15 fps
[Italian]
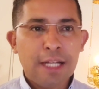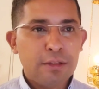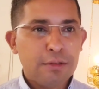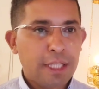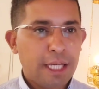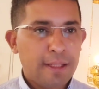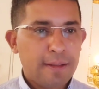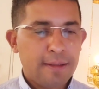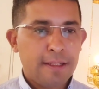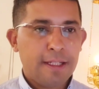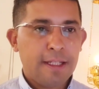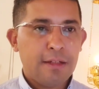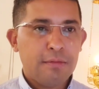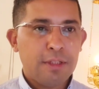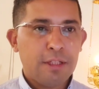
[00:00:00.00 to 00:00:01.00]
da
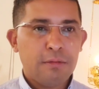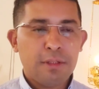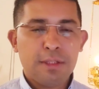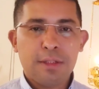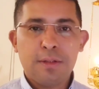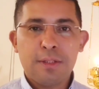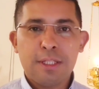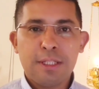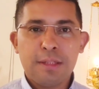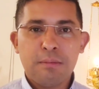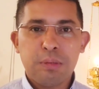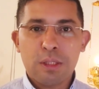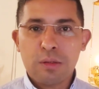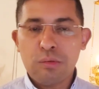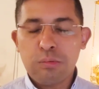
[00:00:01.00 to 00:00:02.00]
essere una questione di
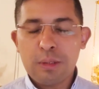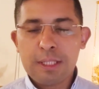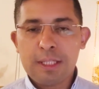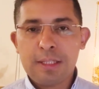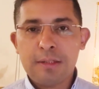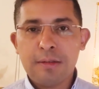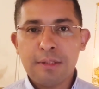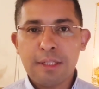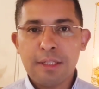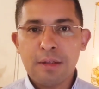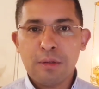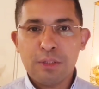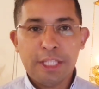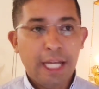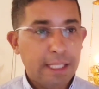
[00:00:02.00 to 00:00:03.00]
preoccupazione
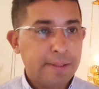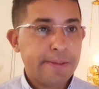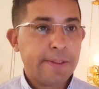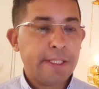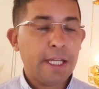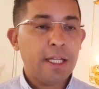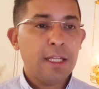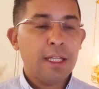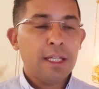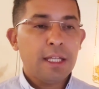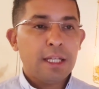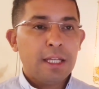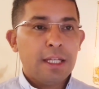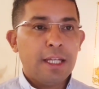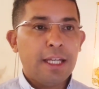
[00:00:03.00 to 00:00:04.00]
o di ansia,
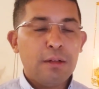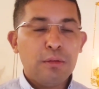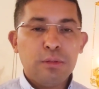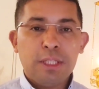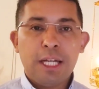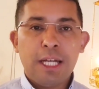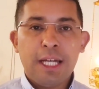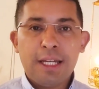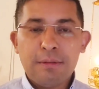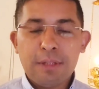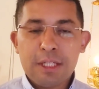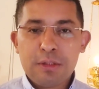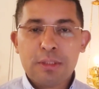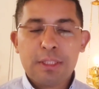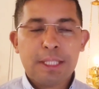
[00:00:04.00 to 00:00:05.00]
è, una, è
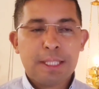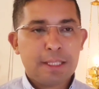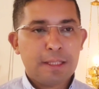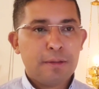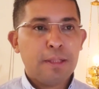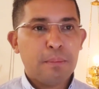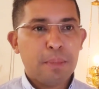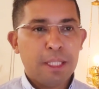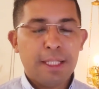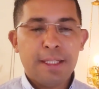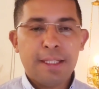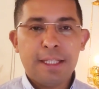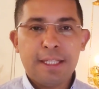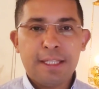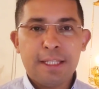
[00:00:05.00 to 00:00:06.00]
un'esortazione piena
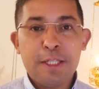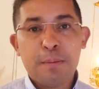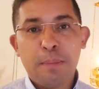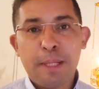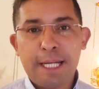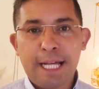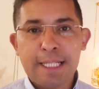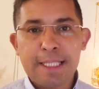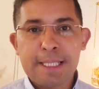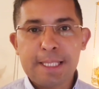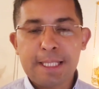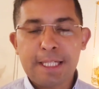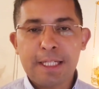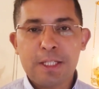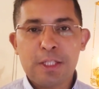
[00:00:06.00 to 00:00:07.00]
di, di,
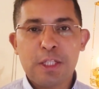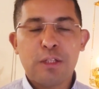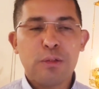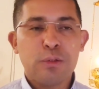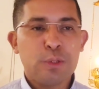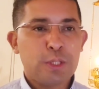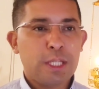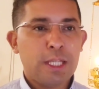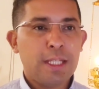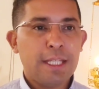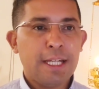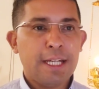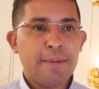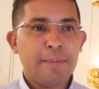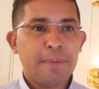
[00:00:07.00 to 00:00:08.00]
speranza che ci
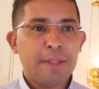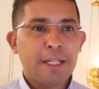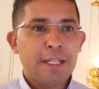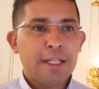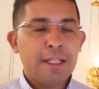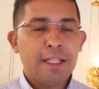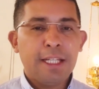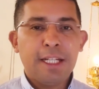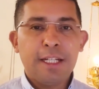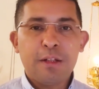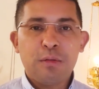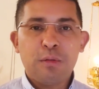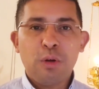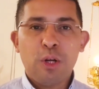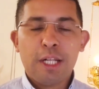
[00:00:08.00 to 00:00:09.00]
consegna il
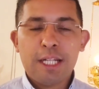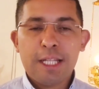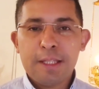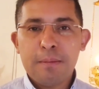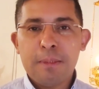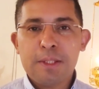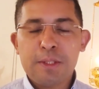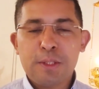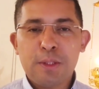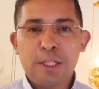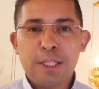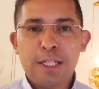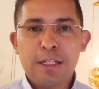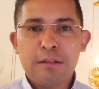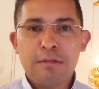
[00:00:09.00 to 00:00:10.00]
cuore, la
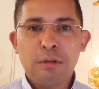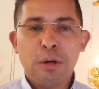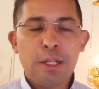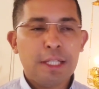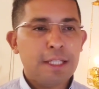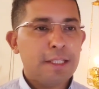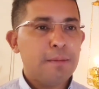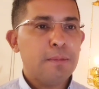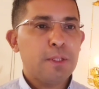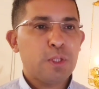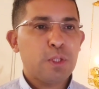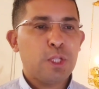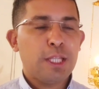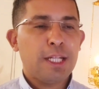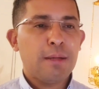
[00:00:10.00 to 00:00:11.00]
dimensione del cuore, la
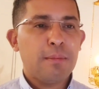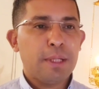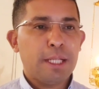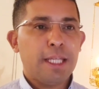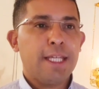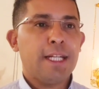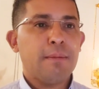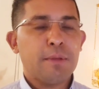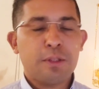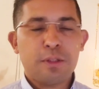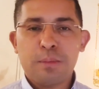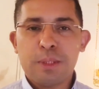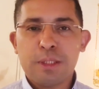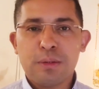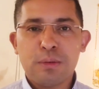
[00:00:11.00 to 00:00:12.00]
dimensione della preghiera, ma
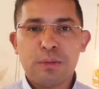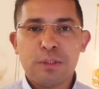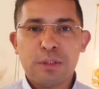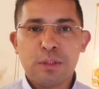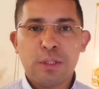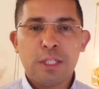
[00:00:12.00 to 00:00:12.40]
soprattutto